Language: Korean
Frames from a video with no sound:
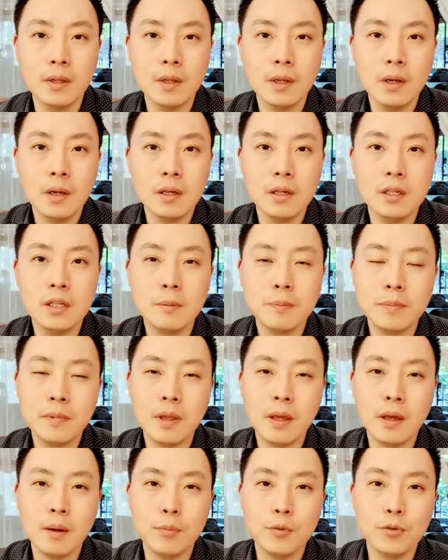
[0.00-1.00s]

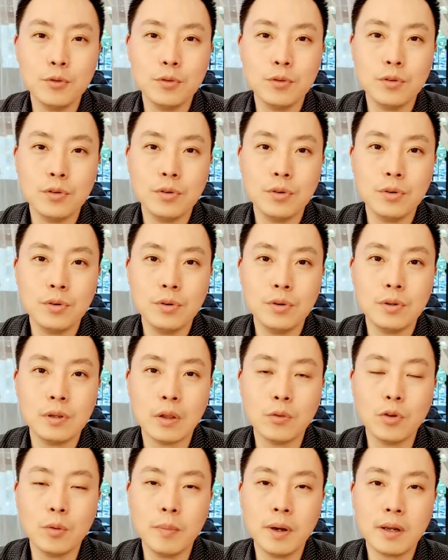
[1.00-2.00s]
20대 분들
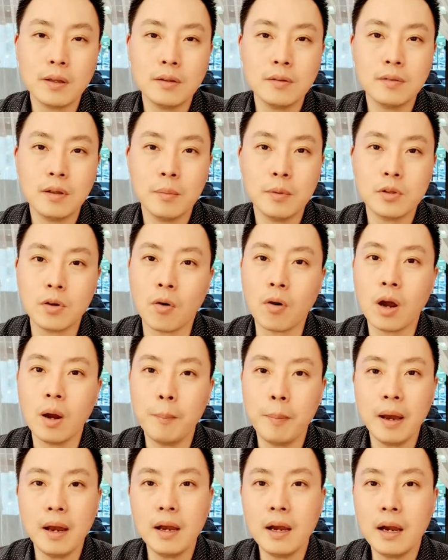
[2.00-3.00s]
네트워크 마케팅 사업에
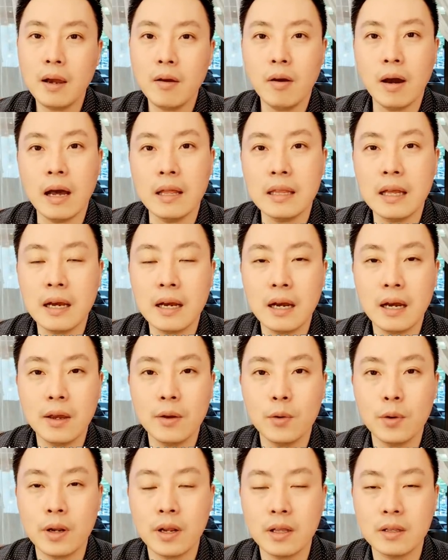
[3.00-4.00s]
적합한가요 안
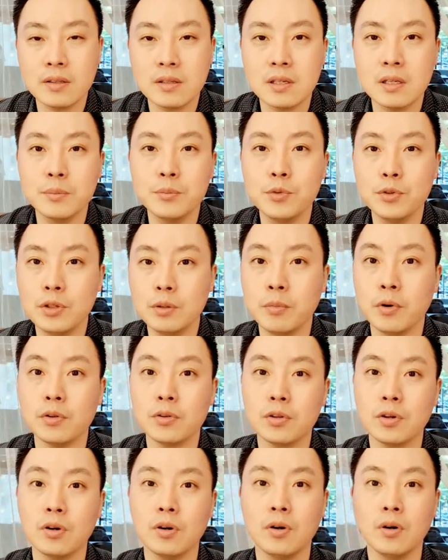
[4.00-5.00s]
한가요 라는 질문을
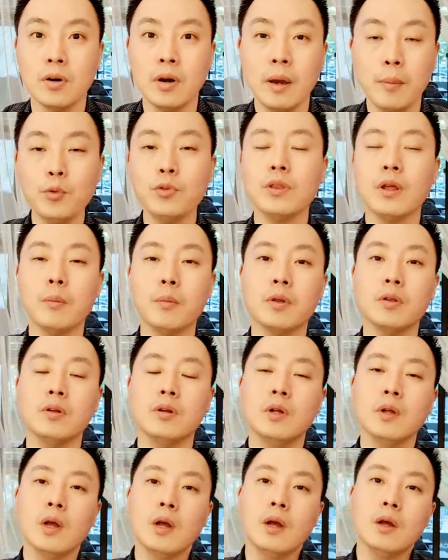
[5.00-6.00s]
먼저 해본다면
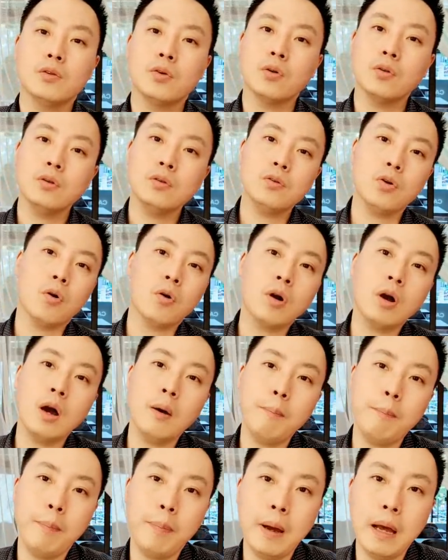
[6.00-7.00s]
저는
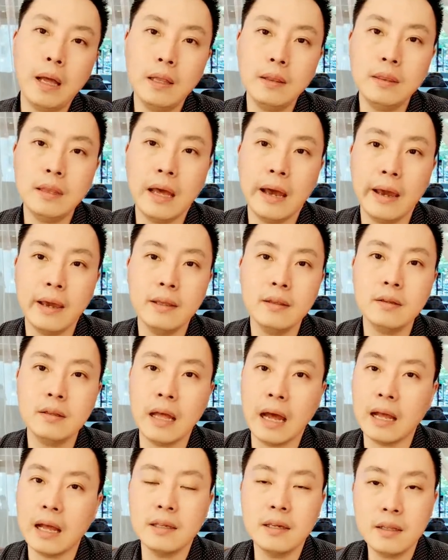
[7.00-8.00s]
적합한 나이는
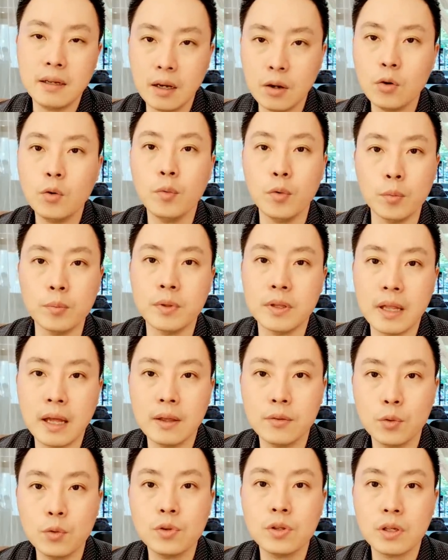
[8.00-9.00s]
아니라고 봅니다
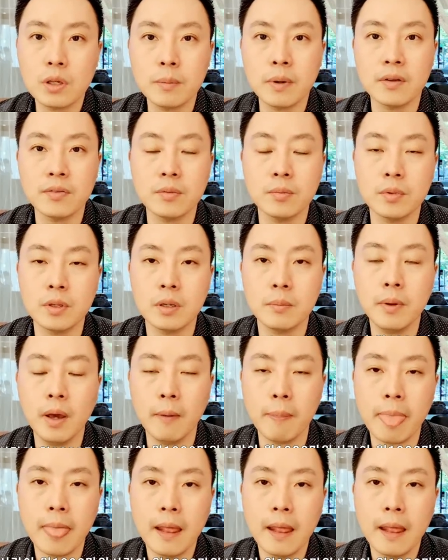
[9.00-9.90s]
솔직히 말씀드리면